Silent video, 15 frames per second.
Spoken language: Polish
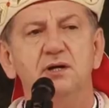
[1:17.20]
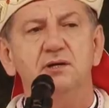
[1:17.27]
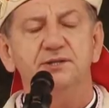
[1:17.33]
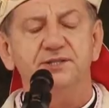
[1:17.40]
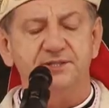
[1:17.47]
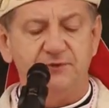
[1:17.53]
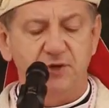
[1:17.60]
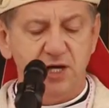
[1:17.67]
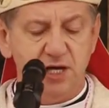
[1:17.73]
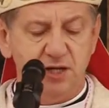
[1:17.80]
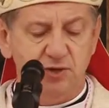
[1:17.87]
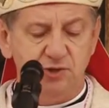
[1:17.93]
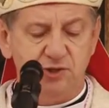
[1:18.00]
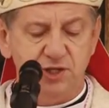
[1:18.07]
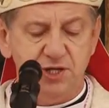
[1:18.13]

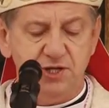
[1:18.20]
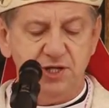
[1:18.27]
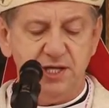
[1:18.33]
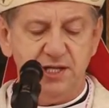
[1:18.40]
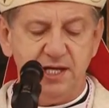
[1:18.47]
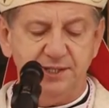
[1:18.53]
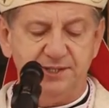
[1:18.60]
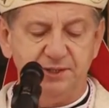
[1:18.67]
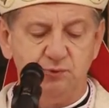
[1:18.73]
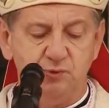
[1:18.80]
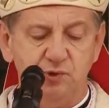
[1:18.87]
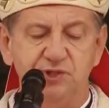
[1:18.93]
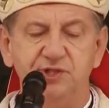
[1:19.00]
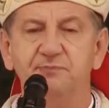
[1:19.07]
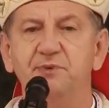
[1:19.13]
swojego życia na
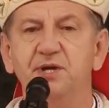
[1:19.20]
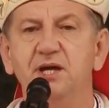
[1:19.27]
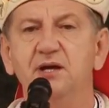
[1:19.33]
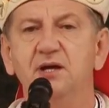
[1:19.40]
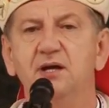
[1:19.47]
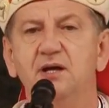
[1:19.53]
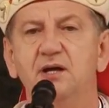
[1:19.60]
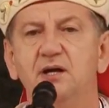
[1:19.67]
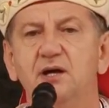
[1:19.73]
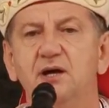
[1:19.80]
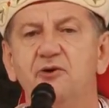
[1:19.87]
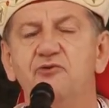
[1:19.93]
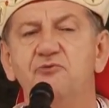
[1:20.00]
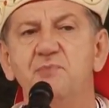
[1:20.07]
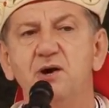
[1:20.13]
służbie,
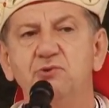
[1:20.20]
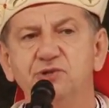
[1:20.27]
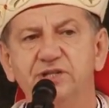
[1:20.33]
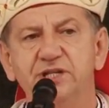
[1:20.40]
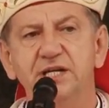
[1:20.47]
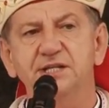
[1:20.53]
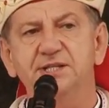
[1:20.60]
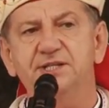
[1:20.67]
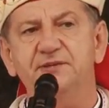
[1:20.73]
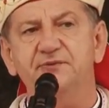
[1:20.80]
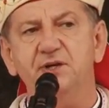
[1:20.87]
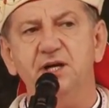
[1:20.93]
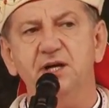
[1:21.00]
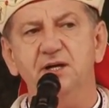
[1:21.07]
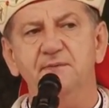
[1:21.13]
w
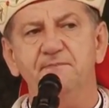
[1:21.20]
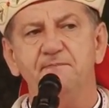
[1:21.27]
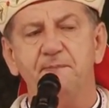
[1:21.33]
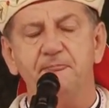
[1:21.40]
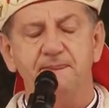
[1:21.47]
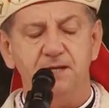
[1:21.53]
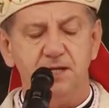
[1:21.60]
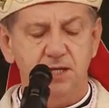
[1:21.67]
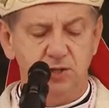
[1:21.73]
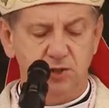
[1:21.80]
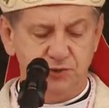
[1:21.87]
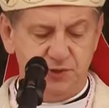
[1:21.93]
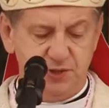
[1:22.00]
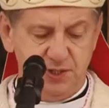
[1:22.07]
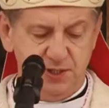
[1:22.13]
małżeństwie i
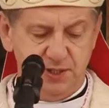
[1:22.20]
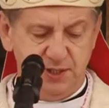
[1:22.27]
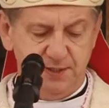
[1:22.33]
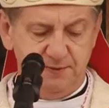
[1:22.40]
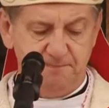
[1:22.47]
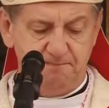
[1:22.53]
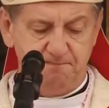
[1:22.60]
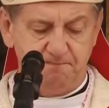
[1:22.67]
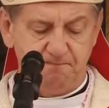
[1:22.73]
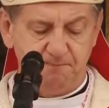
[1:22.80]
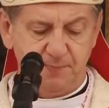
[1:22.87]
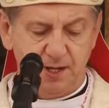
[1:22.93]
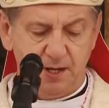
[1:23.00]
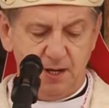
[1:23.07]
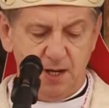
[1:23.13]
rodzinie.
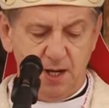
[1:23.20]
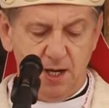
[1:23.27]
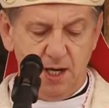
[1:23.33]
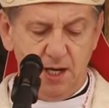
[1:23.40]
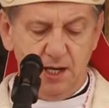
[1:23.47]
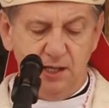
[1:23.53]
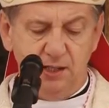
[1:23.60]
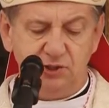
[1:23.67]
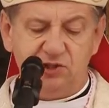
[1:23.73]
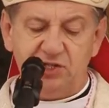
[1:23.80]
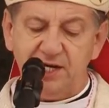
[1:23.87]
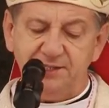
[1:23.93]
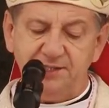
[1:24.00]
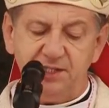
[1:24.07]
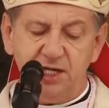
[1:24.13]

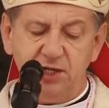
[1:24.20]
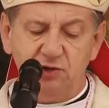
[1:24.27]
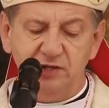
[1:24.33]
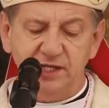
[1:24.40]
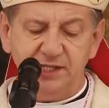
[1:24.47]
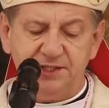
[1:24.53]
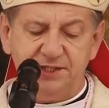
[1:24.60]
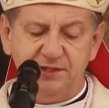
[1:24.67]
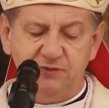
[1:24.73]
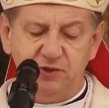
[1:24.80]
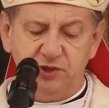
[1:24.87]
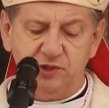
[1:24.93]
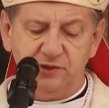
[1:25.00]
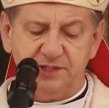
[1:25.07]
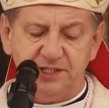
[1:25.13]
Czas rekolekcji w
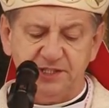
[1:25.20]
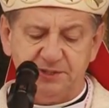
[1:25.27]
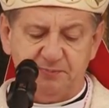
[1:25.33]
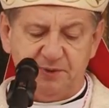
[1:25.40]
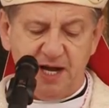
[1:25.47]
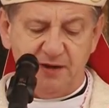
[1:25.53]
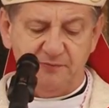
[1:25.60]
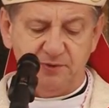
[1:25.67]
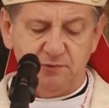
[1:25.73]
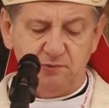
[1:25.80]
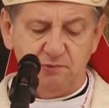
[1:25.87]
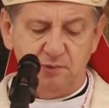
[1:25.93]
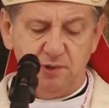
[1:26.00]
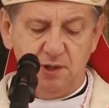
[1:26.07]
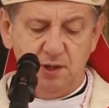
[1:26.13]
drodze sprawił,